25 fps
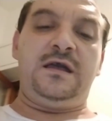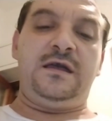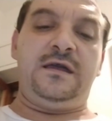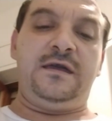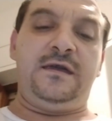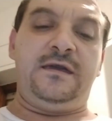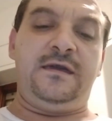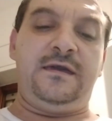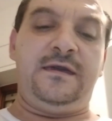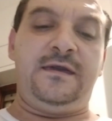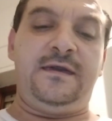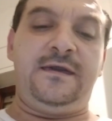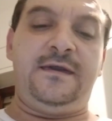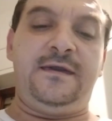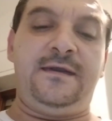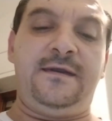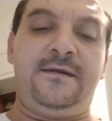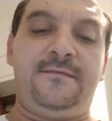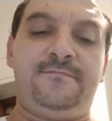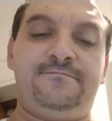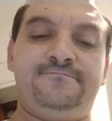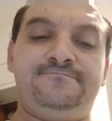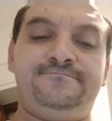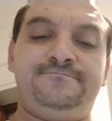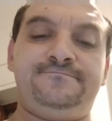
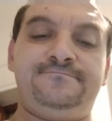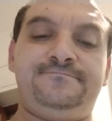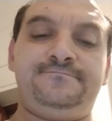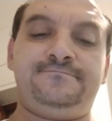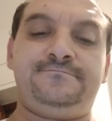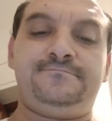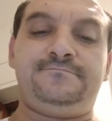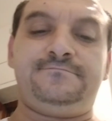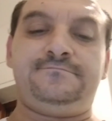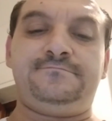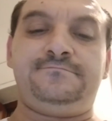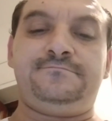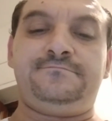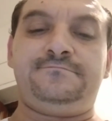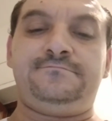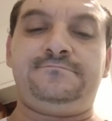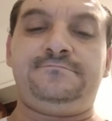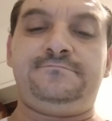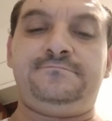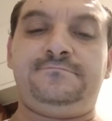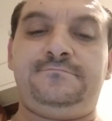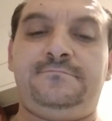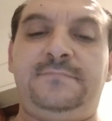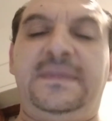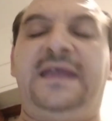Ehm,
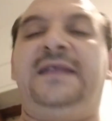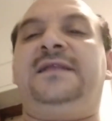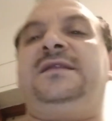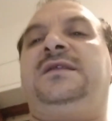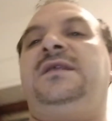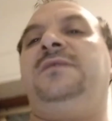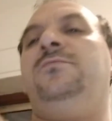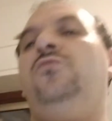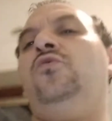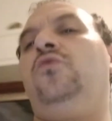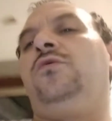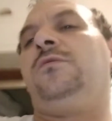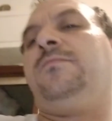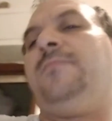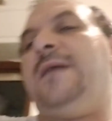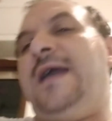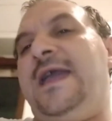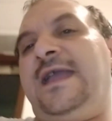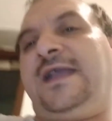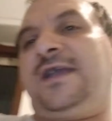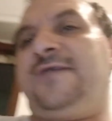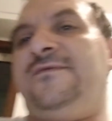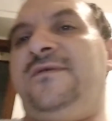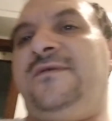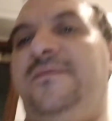mentre i Bank,